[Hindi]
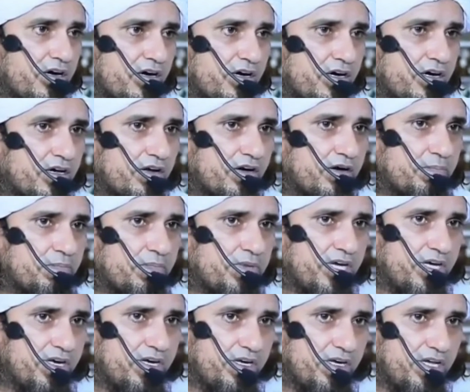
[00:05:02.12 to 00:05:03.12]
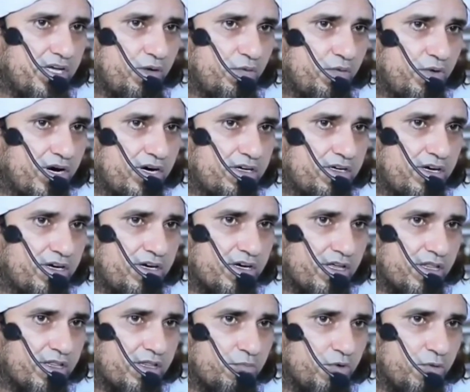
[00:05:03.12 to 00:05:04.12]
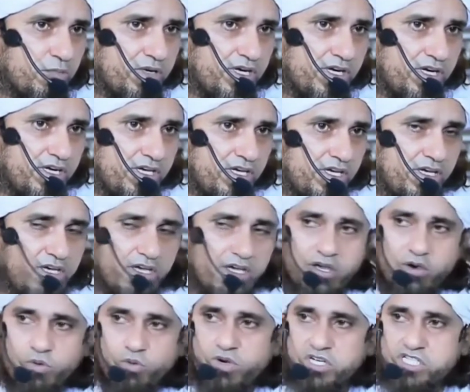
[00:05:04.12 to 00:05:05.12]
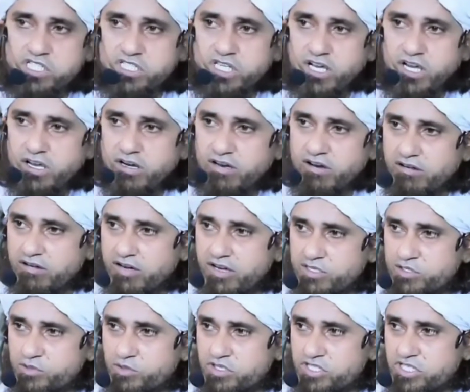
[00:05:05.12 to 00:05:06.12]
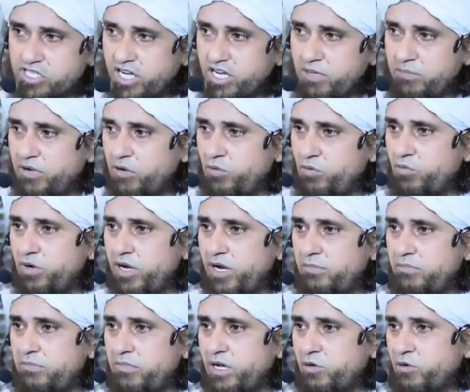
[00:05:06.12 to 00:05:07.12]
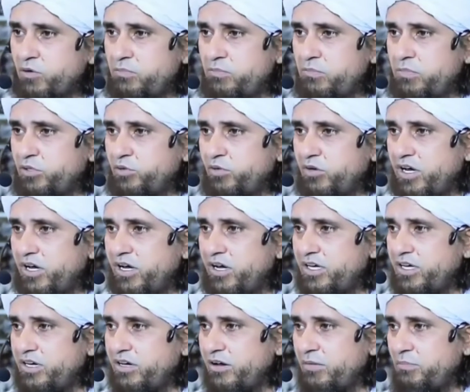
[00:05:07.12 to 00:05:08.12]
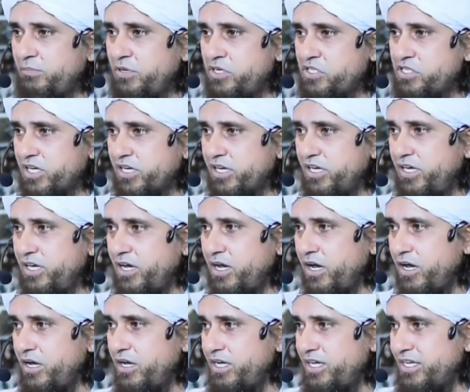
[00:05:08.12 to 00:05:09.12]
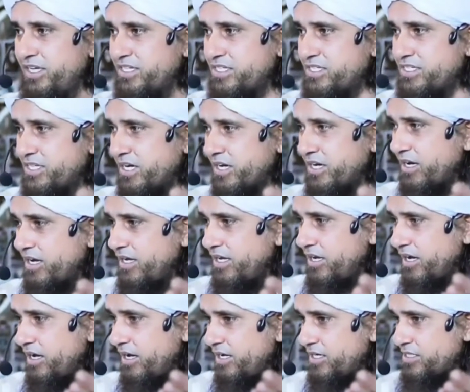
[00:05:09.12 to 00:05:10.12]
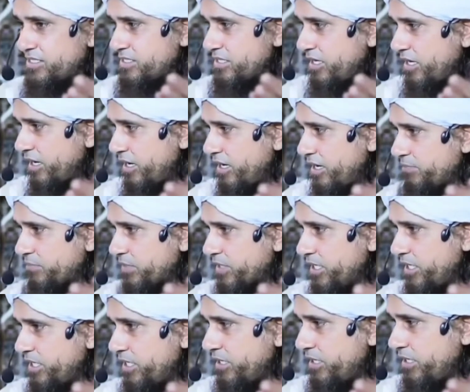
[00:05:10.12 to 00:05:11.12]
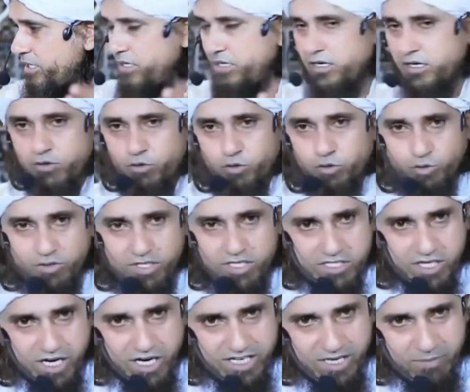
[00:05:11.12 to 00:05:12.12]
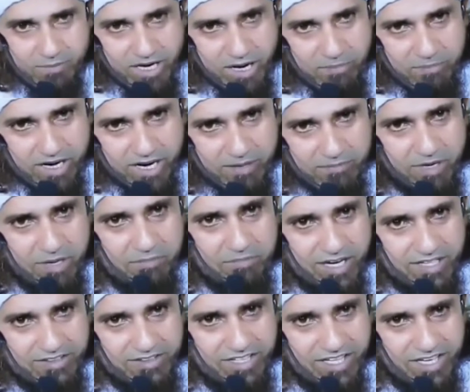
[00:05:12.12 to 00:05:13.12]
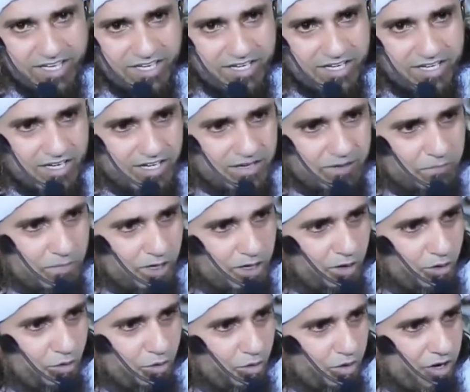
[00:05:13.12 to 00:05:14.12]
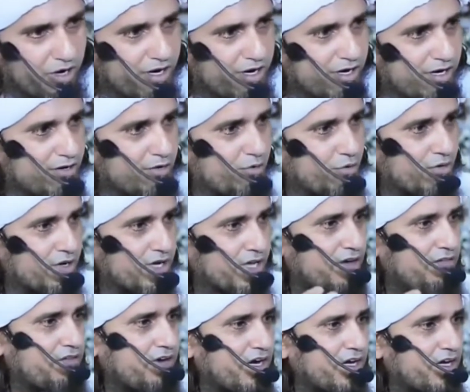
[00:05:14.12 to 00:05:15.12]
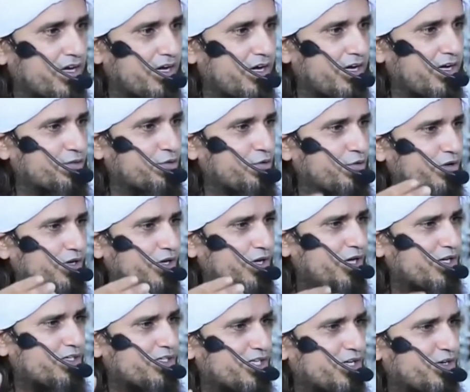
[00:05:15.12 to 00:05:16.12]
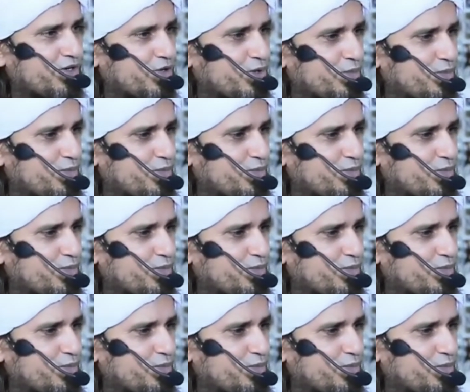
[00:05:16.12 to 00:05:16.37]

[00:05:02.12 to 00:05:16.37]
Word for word: قال ربي اني وهن العظم مني वशतबम वलम अकुम बिदुआरब शकिया जकरिया सलाम की को तो ईसाई अपना पैगम्बर मानते हैं मगर कुरान उनके वाक़ात को कैसे